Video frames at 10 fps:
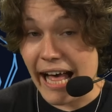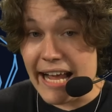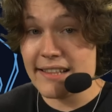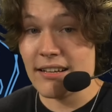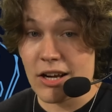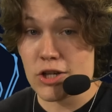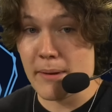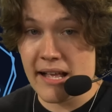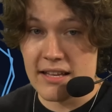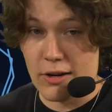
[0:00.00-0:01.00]
Ein Tag
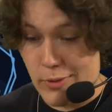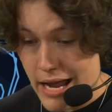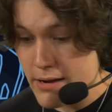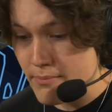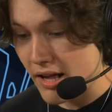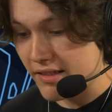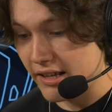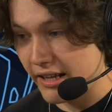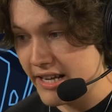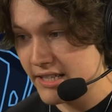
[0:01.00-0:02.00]
später
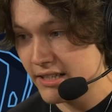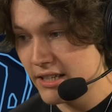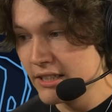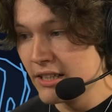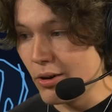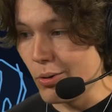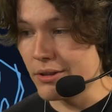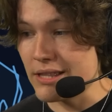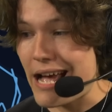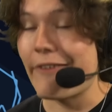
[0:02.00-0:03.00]
Grandmaster erreicht
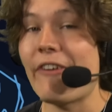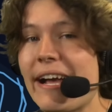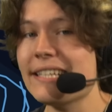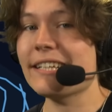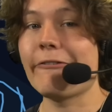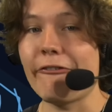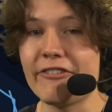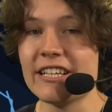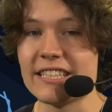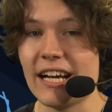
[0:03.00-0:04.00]
und nach weiteren
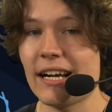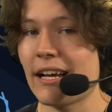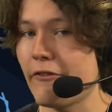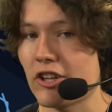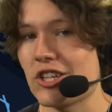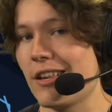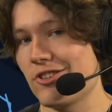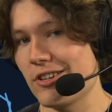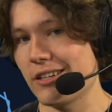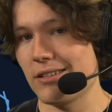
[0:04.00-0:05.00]
vier Tagen einfach
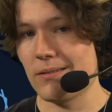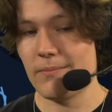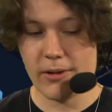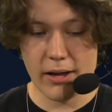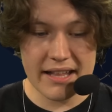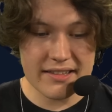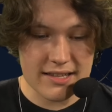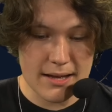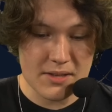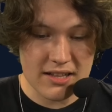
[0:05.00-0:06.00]
Challenger gehittet.
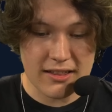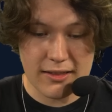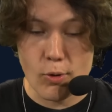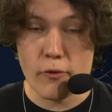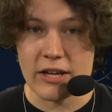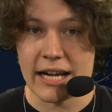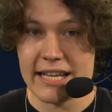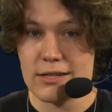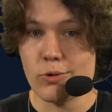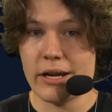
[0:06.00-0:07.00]
Insgesamt hat es zwölf Tage
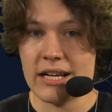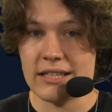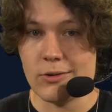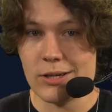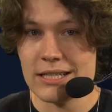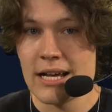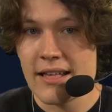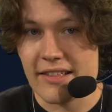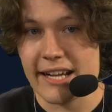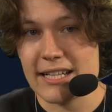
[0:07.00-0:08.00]
in Korea gedauert,
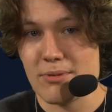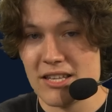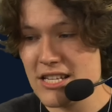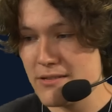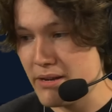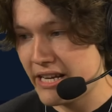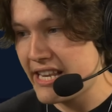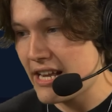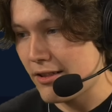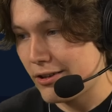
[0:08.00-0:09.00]
seit dem
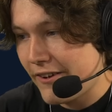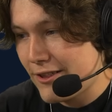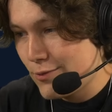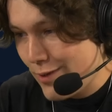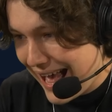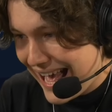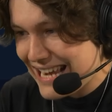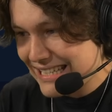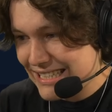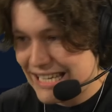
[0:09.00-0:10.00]
Season-Beginn, also quasi nur
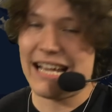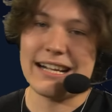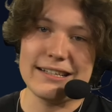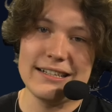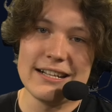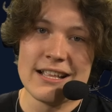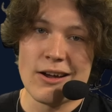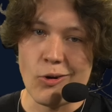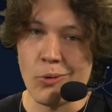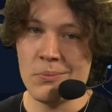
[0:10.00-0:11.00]
acht Tage,
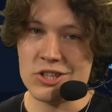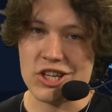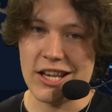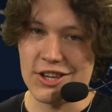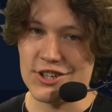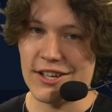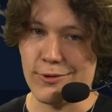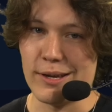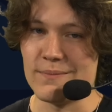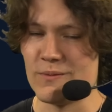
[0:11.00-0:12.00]
um Challenger
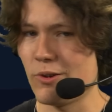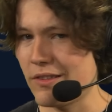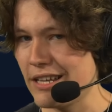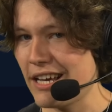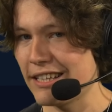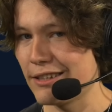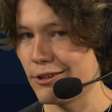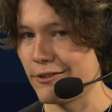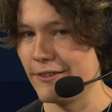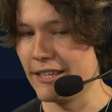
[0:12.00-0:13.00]
zu hitten. Kurz danach hat er
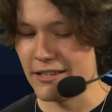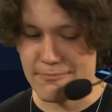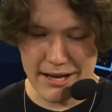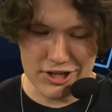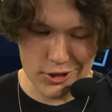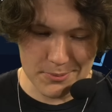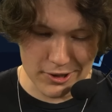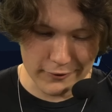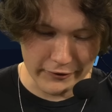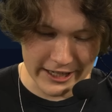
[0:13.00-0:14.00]
noch gefeedet, my job's
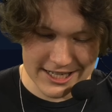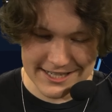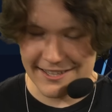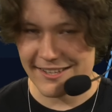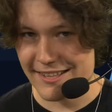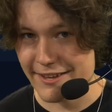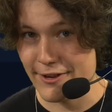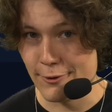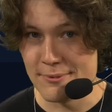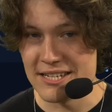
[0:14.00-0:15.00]
not finished, das heißt, er
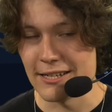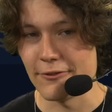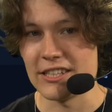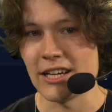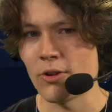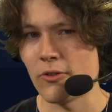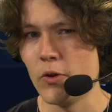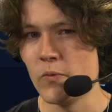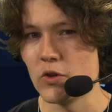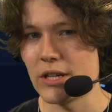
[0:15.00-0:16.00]
will unbedingt auf die
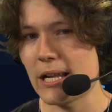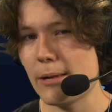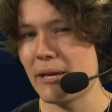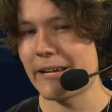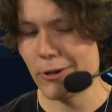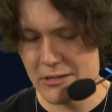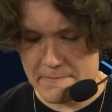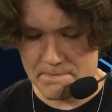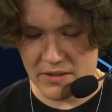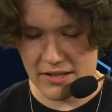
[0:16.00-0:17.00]
1500 LP
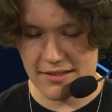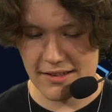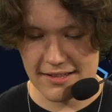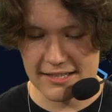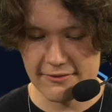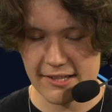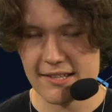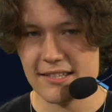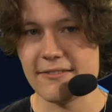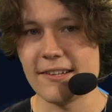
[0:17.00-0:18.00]
kommen. Das ist das Ziel, was
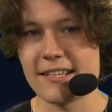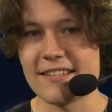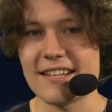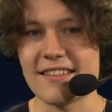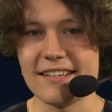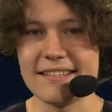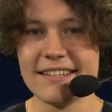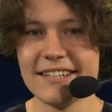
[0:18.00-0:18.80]
er sich quasi gesetzt hat.